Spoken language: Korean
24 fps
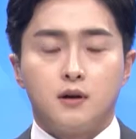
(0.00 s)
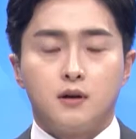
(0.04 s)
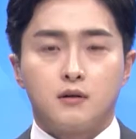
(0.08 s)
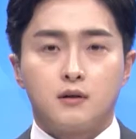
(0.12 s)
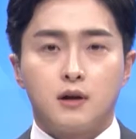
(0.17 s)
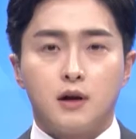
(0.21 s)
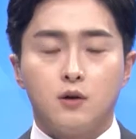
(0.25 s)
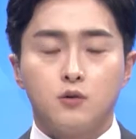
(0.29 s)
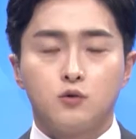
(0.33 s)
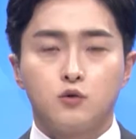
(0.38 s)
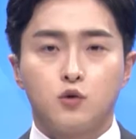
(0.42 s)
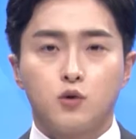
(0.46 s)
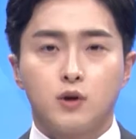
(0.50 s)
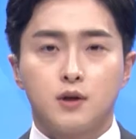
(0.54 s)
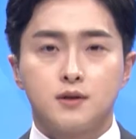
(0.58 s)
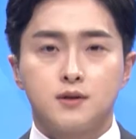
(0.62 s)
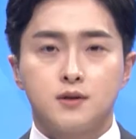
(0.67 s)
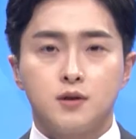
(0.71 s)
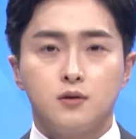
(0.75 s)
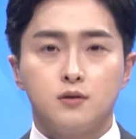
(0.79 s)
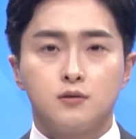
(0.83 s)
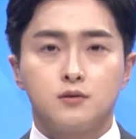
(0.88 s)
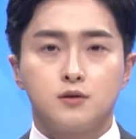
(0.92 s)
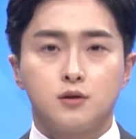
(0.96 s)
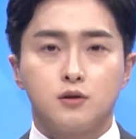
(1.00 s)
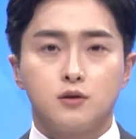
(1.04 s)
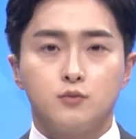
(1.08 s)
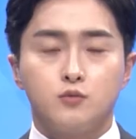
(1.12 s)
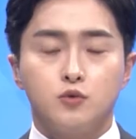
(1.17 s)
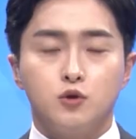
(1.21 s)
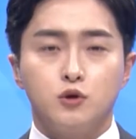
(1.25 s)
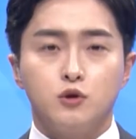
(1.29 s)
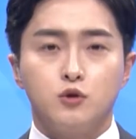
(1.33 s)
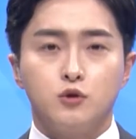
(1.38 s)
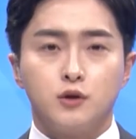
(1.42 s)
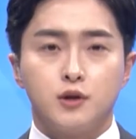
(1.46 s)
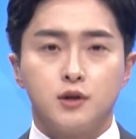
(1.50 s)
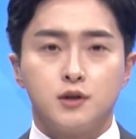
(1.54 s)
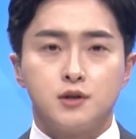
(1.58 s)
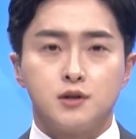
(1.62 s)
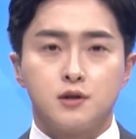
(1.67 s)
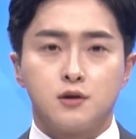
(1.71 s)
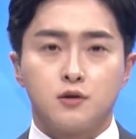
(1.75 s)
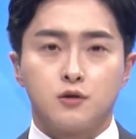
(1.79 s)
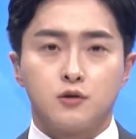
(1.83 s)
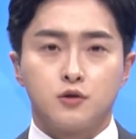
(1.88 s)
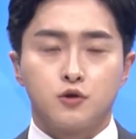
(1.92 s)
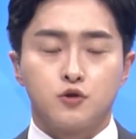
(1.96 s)
강원도가 청정 물놀이
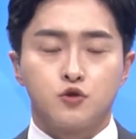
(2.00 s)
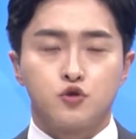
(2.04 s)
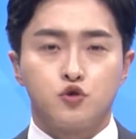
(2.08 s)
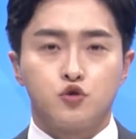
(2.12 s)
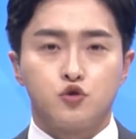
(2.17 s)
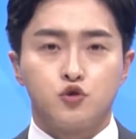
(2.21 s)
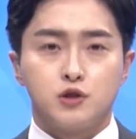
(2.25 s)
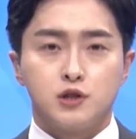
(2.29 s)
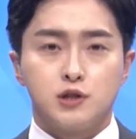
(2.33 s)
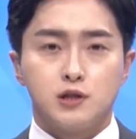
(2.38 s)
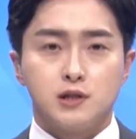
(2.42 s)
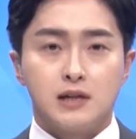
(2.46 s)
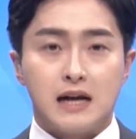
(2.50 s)
지역으로 수질